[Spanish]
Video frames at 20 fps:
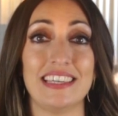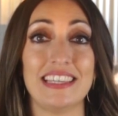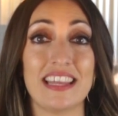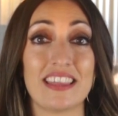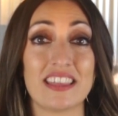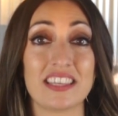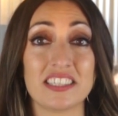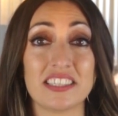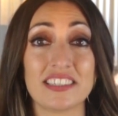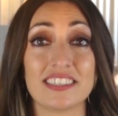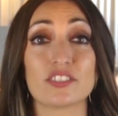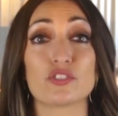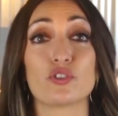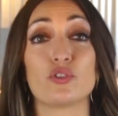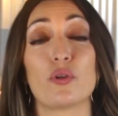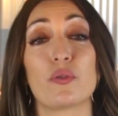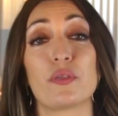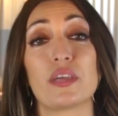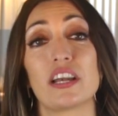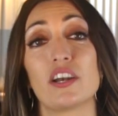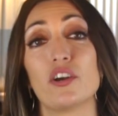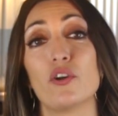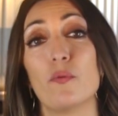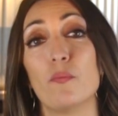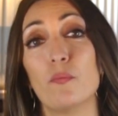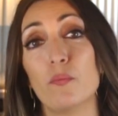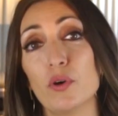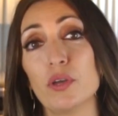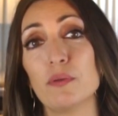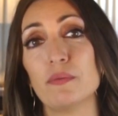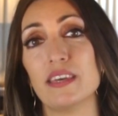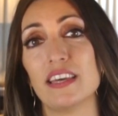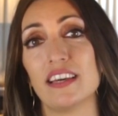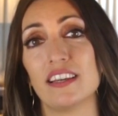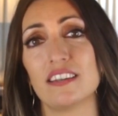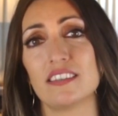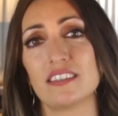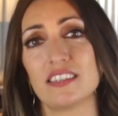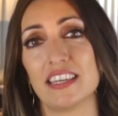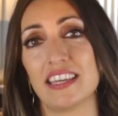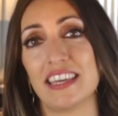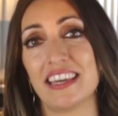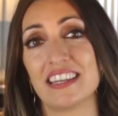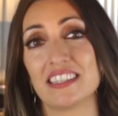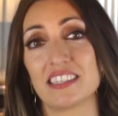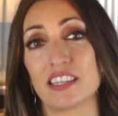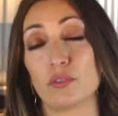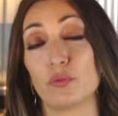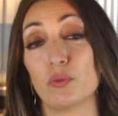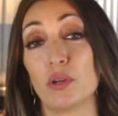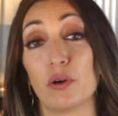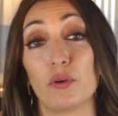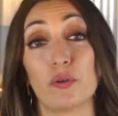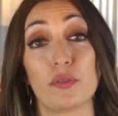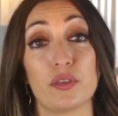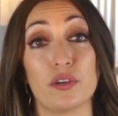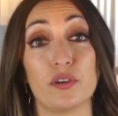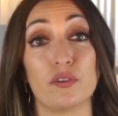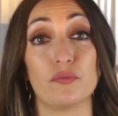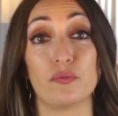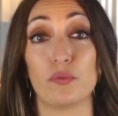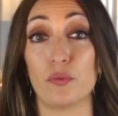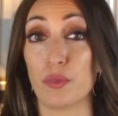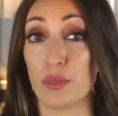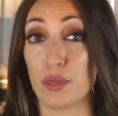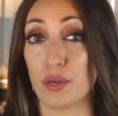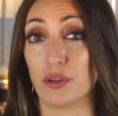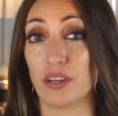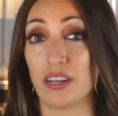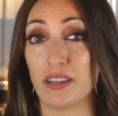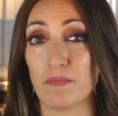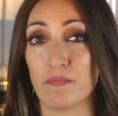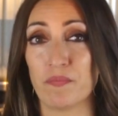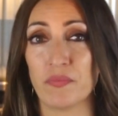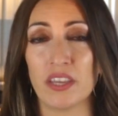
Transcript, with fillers: y necesitas conocerlo muy bien si quieres que tu negocio funcione.